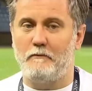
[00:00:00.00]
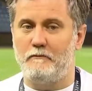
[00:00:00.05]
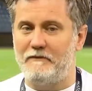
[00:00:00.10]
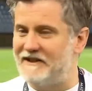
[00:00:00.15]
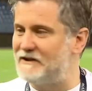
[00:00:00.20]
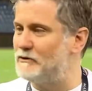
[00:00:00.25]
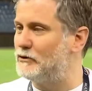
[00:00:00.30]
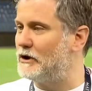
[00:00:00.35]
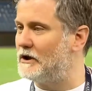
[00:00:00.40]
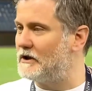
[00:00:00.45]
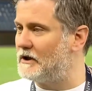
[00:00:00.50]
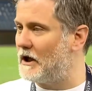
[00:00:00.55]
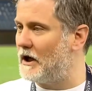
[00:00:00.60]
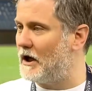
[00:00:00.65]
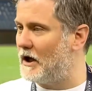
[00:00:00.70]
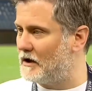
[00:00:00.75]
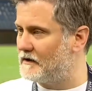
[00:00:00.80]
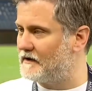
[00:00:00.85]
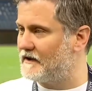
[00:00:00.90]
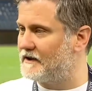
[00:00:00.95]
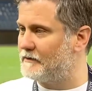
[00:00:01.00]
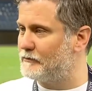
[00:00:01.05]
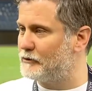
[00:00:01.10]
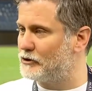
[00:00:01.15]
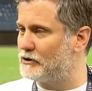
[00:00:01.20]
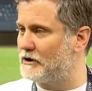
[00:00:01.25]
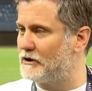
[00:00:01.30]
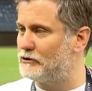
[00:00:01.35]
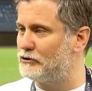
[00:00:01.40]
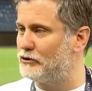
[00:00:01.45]
Bir süre daha A takım
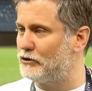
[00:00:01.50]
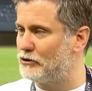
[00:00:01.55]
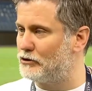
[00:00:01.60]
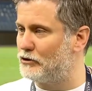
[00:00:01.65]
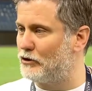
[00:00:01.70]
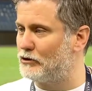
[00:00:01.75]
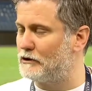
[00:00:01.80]
rotasyonunda,